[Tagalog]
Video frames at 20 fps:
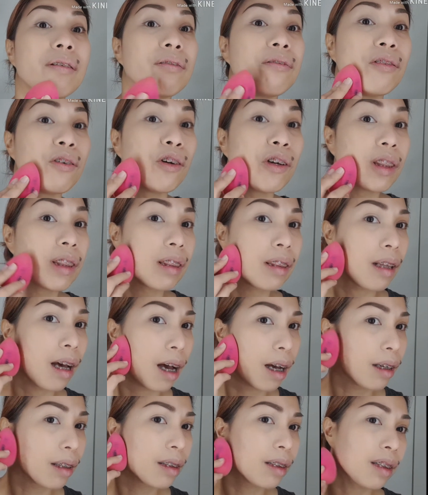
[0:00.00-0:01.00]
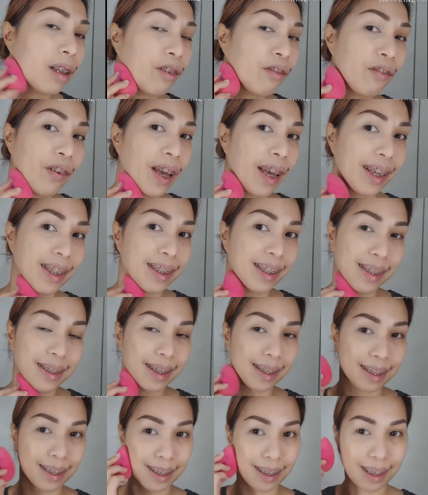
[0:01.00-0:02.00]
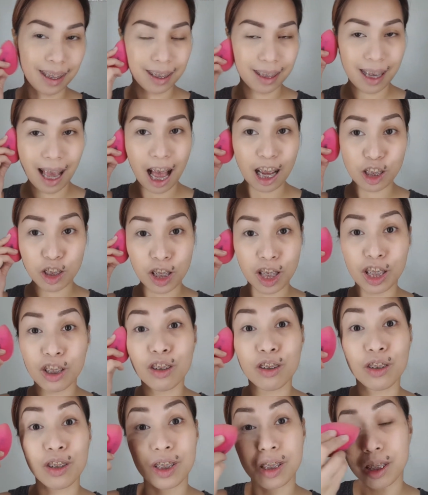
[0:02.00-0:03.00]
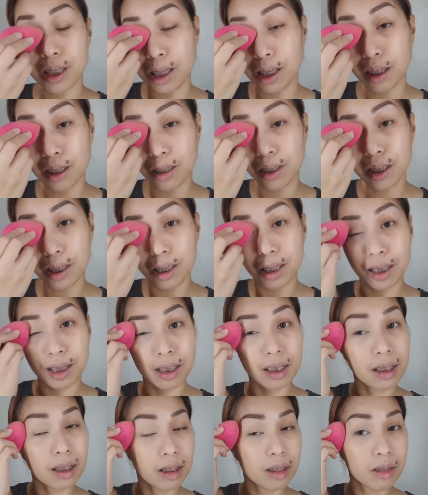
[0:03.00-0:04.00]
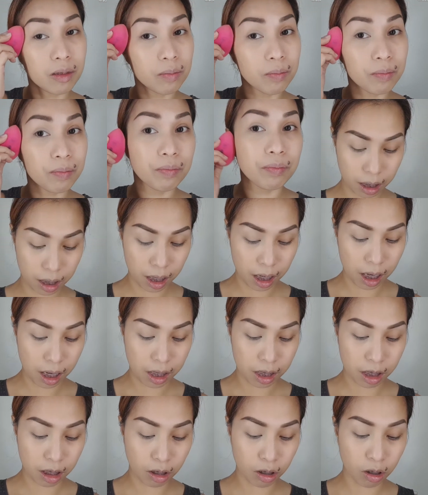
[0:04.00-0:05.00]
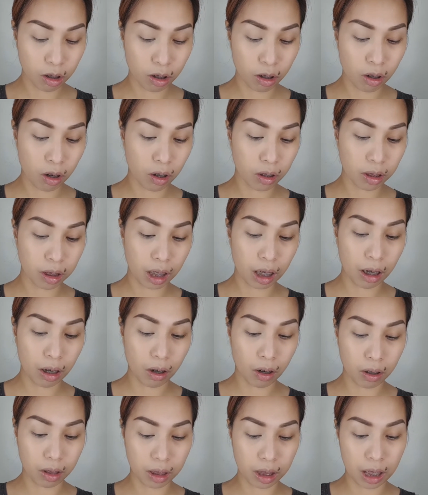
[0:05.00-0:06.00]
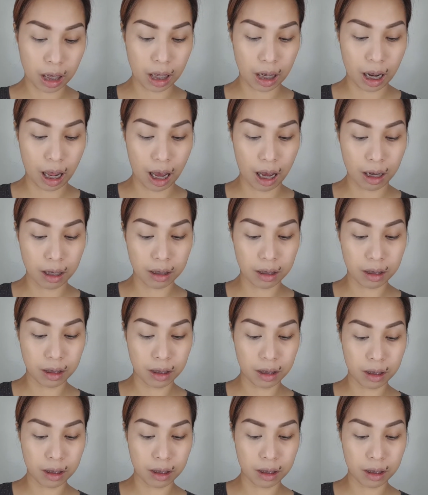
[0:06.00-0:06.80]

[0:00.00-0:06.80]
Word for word: funda sa face. Actually, yung concealer. Siguro konting-konti lang